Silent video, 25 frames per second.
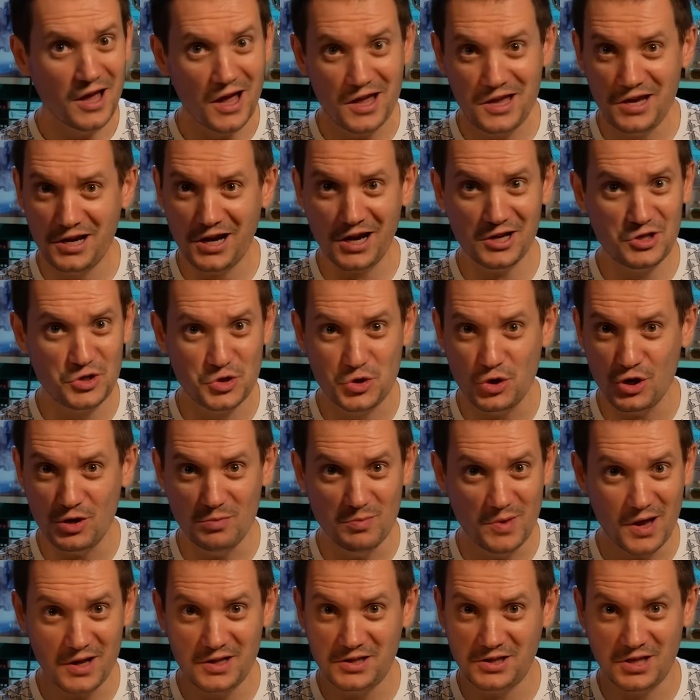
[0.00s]
я не хочу
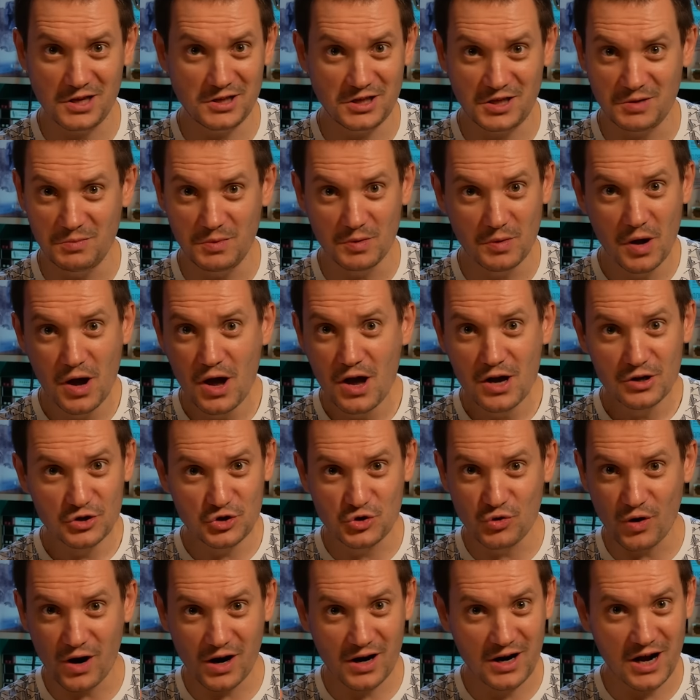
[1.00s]
иметь с этими
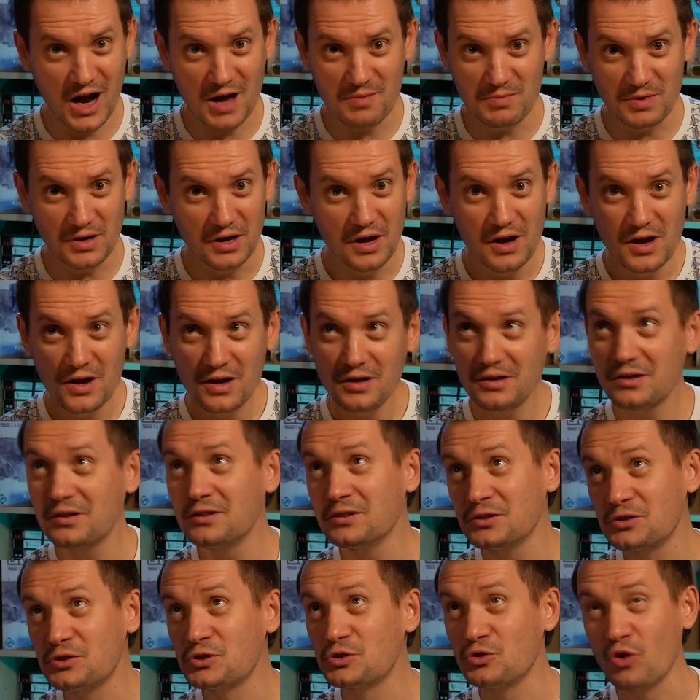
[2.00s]
чуваками
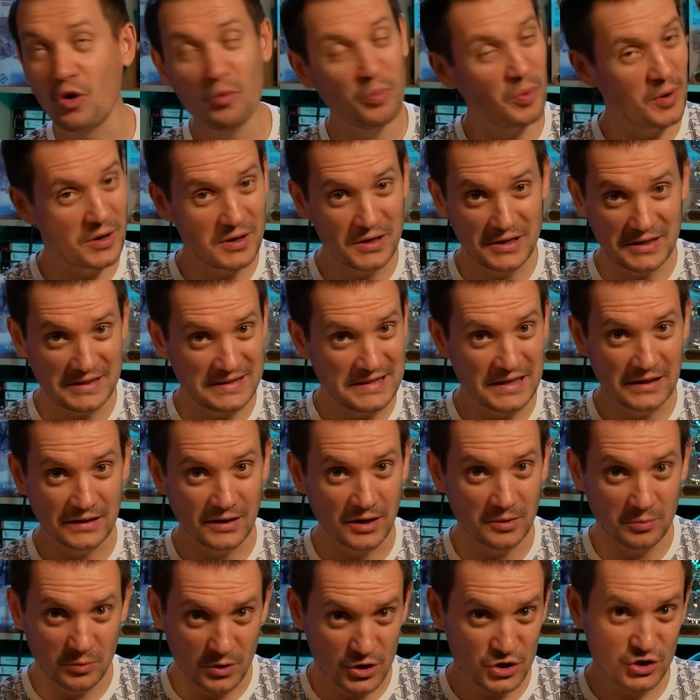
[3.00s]
э, стопы
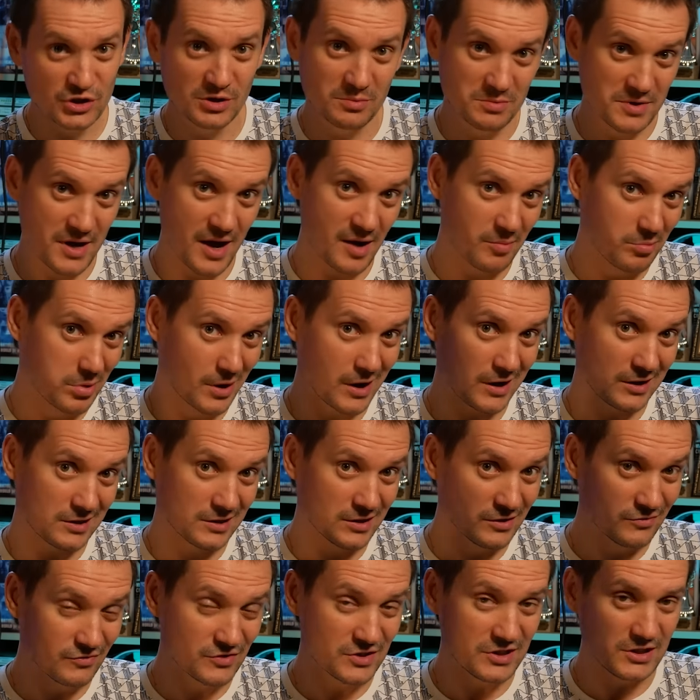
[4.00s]
дела. Можно мне
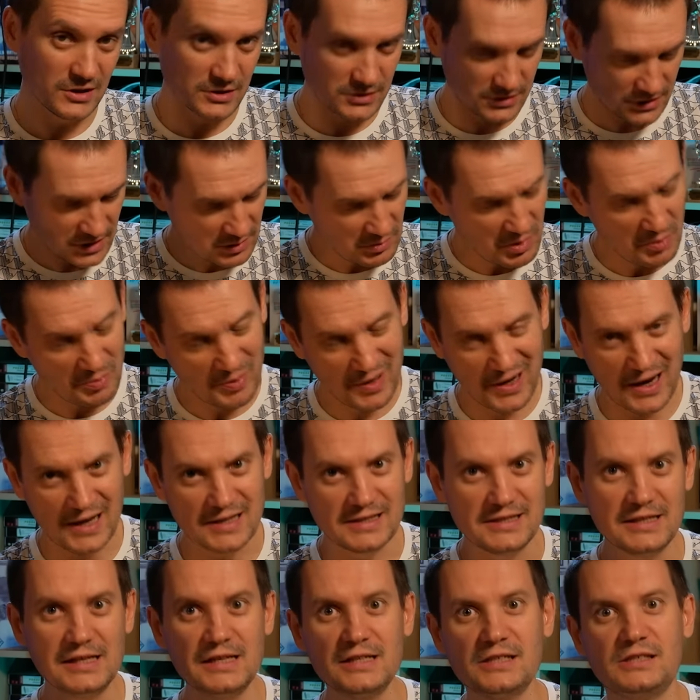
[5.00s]
обратно вниз? И мы
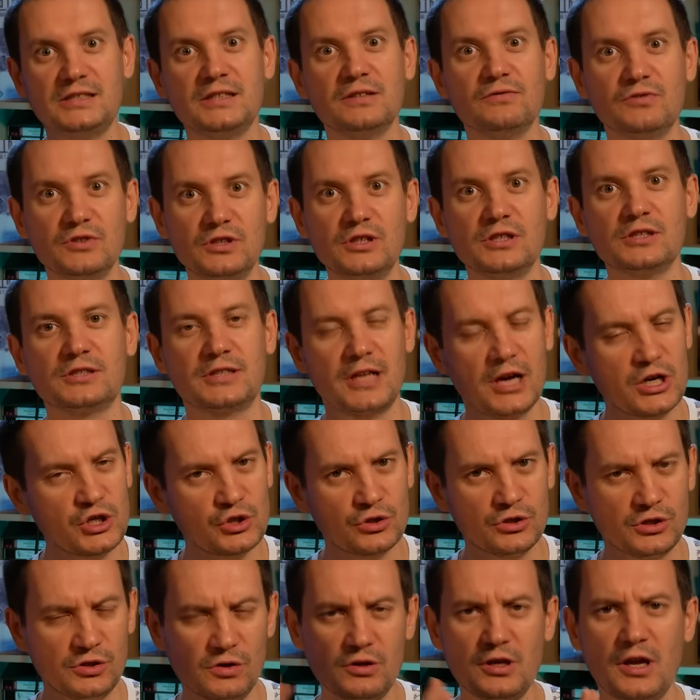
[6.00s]
покатились вниз. Так
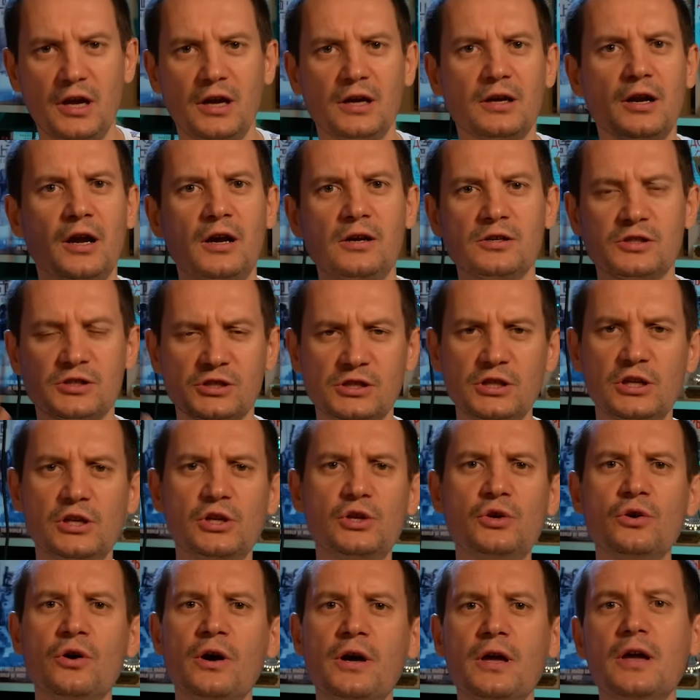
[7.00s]
что сегодня я играю с
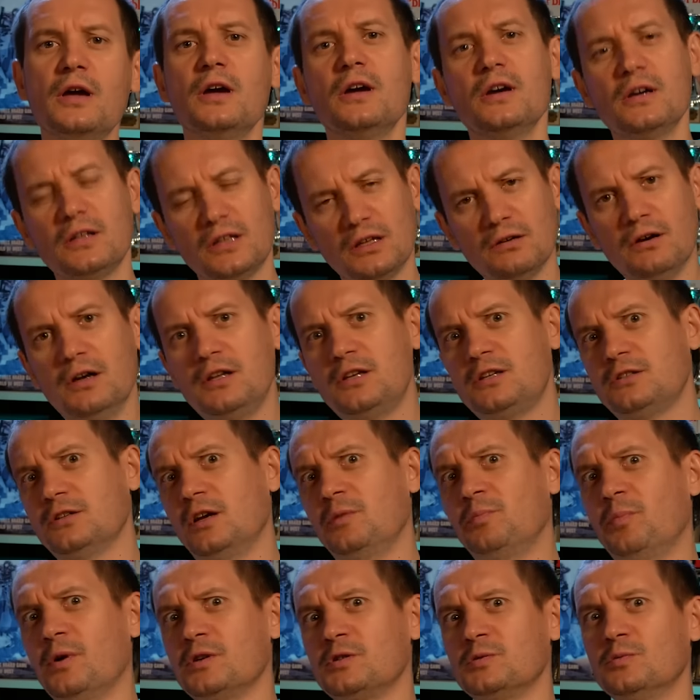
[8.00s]
Ильей. Давайте,
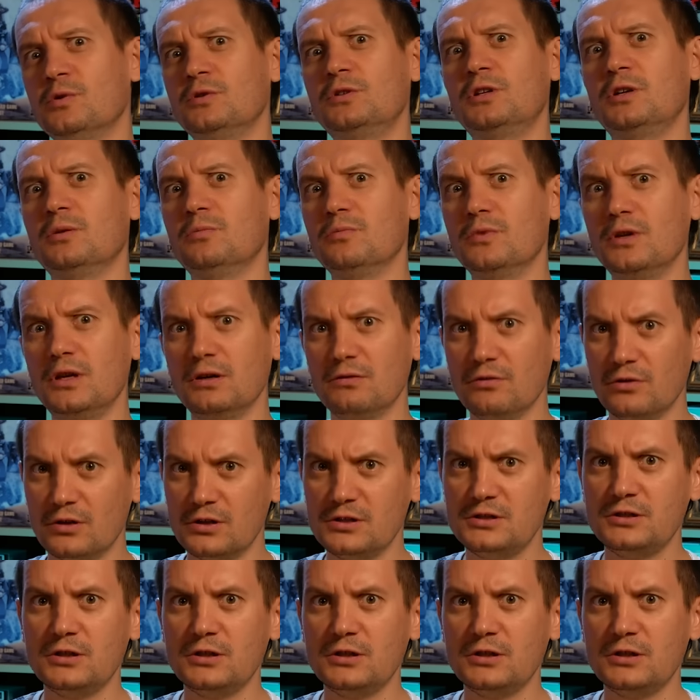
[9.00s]
кстати, посмотрим на его